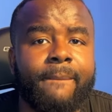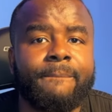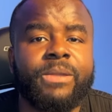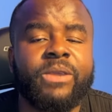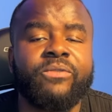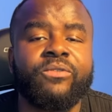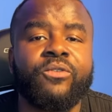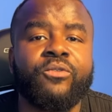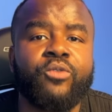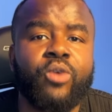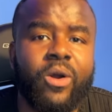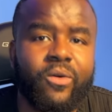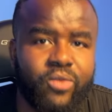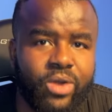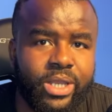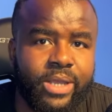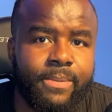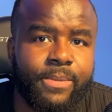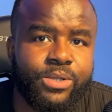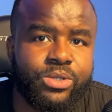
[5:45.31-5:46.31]
Il vous faut avoir
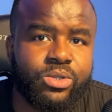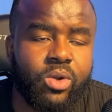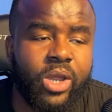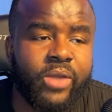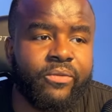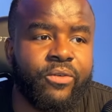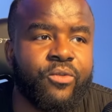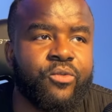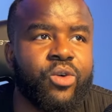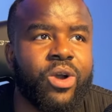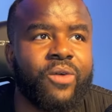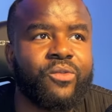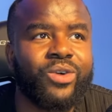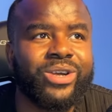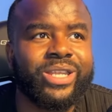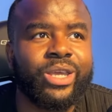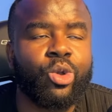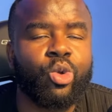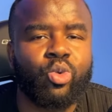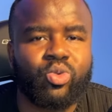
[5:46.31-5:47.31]
des mentors, il vous faut avoir
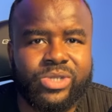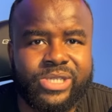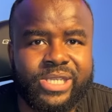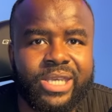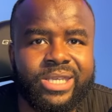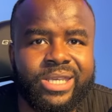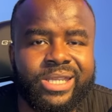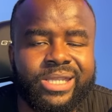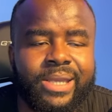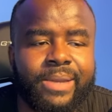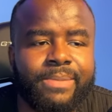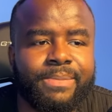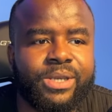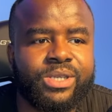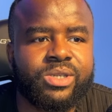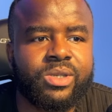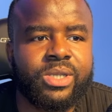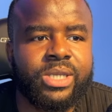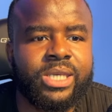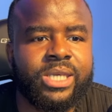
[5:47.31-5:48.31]
des conseillers, des
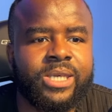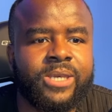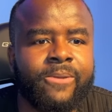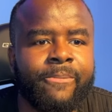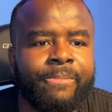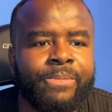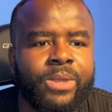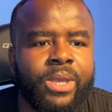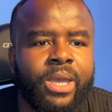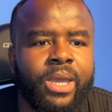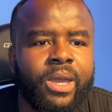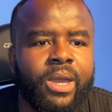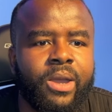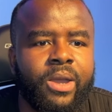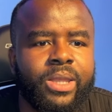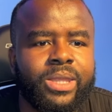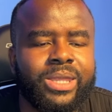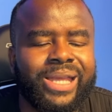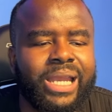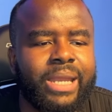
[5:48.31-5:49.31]
personnes qui
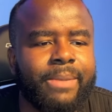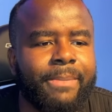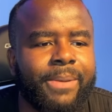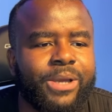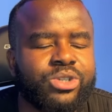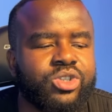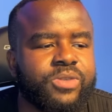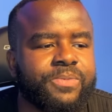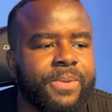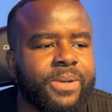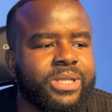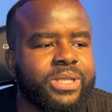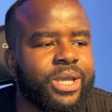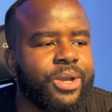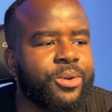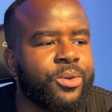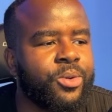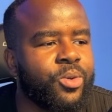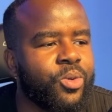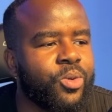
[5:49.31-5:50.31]
n'allaient pas juste prendre des
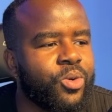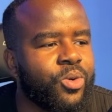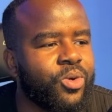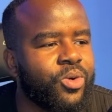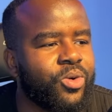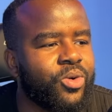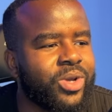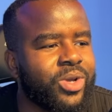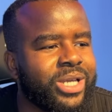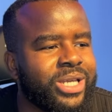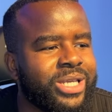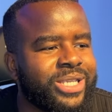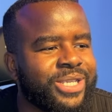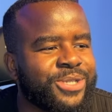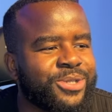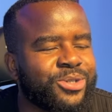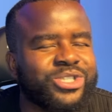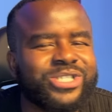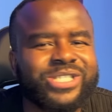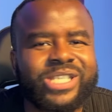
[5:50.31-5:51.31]
cours qui
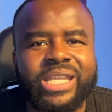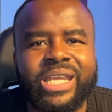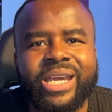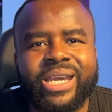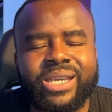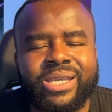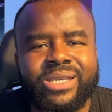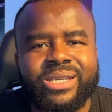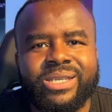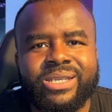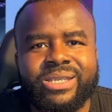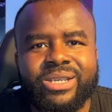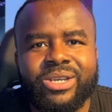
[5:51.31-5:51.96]
sont génériques.